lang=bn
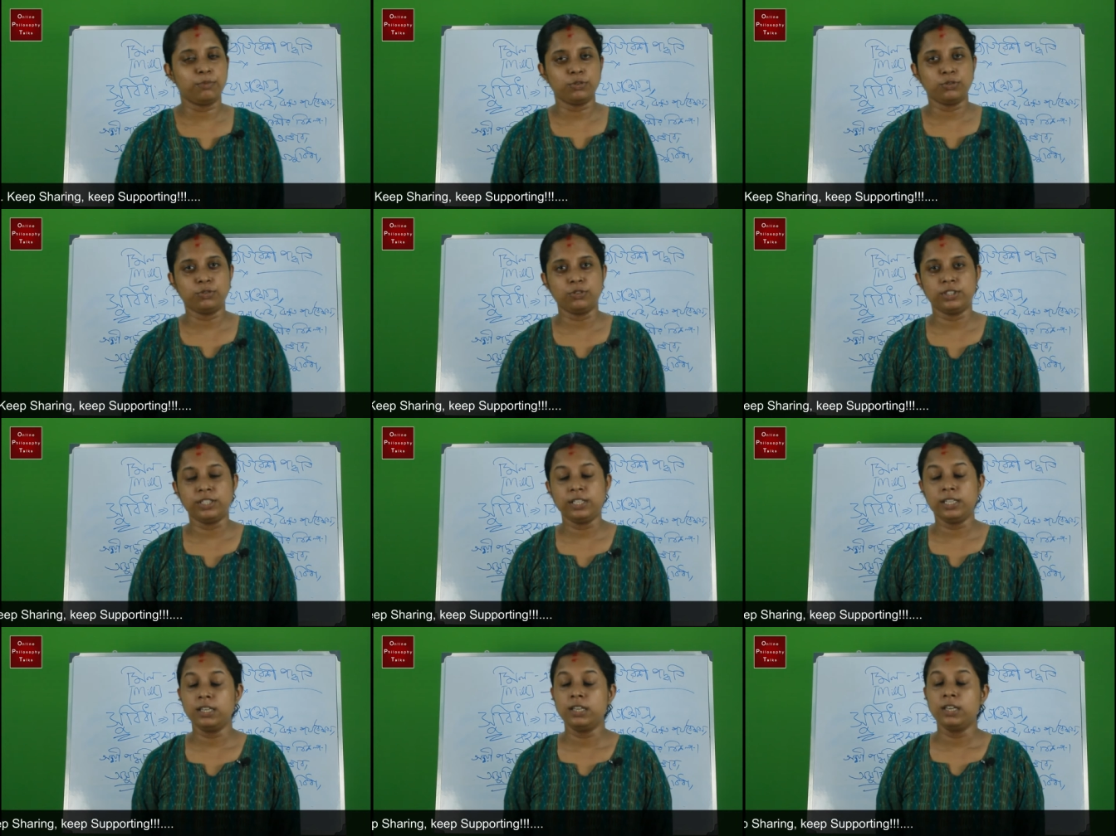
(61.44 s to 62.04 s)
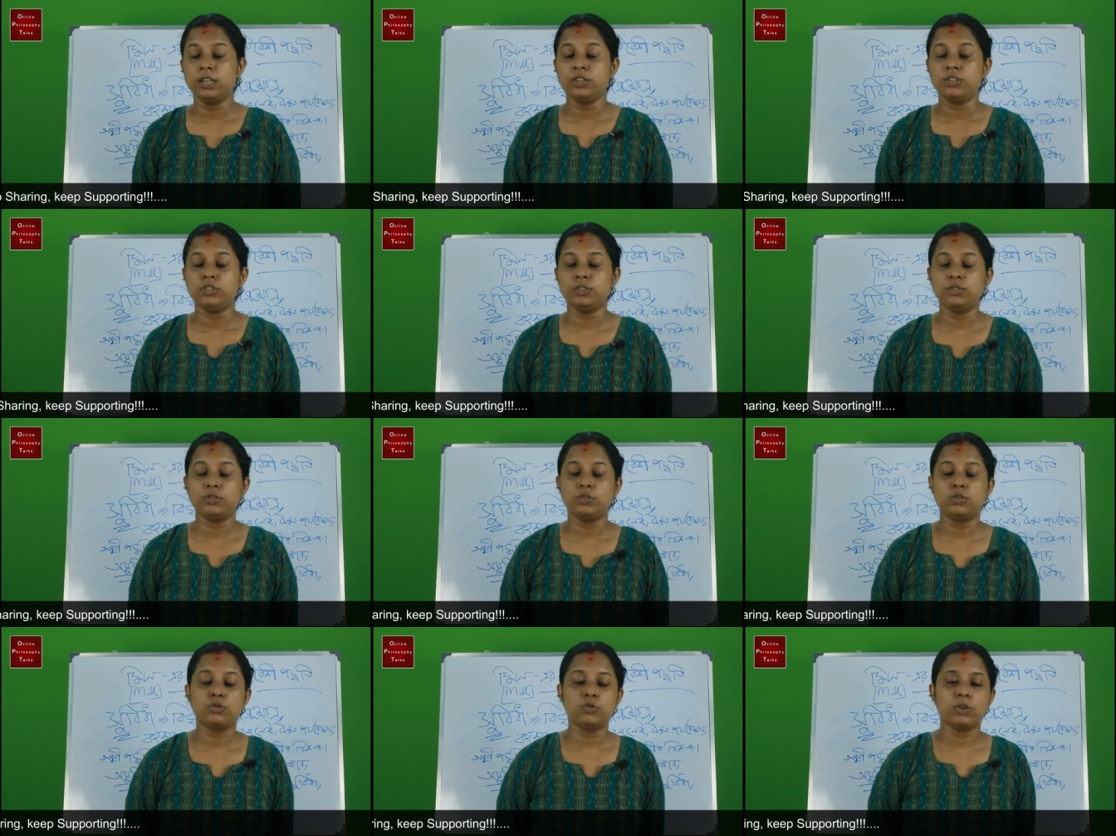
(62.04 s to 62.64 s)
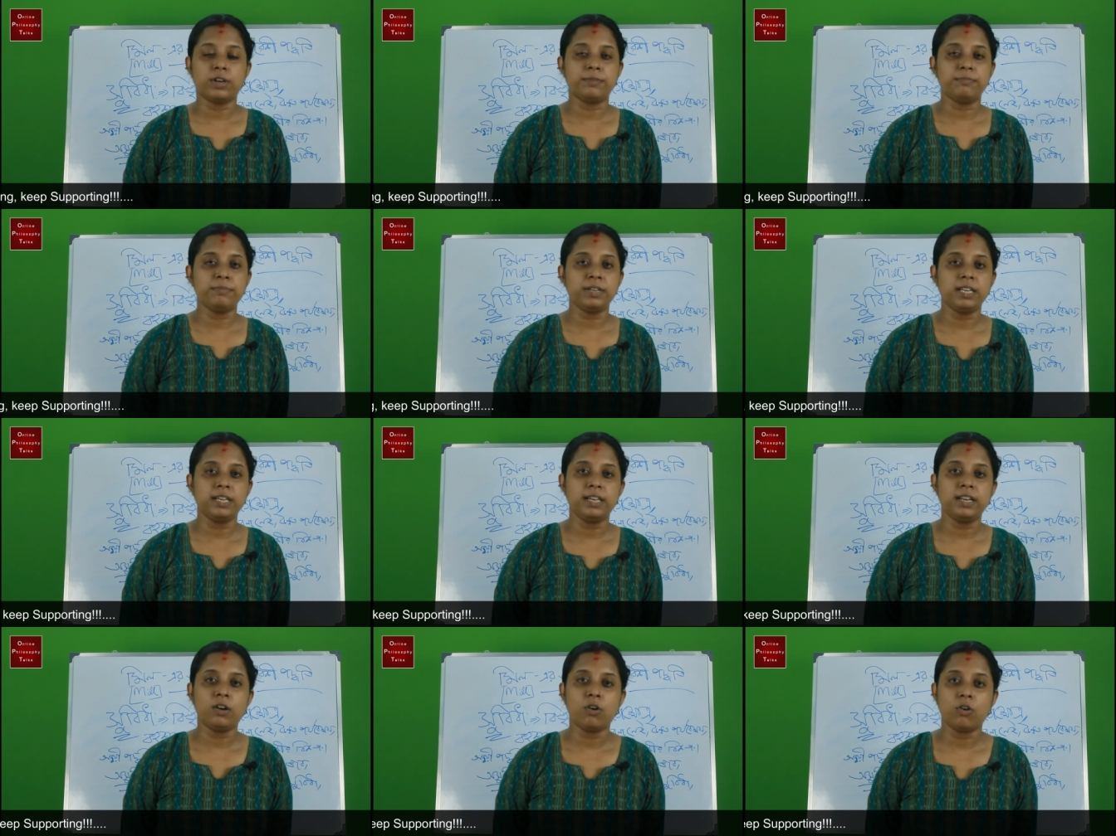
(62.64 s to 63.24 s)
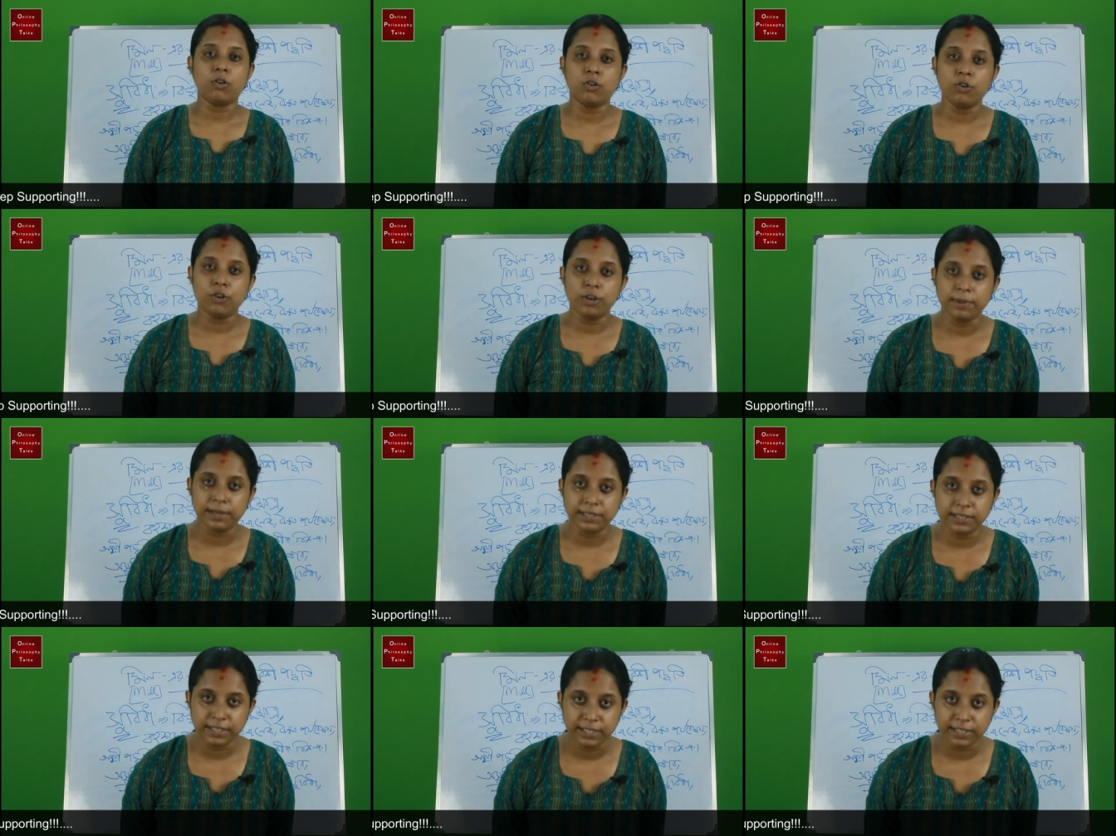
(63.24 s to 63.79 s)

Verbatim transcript: পদ্ধতি স্টুয়ার্ট মিলের অন্যই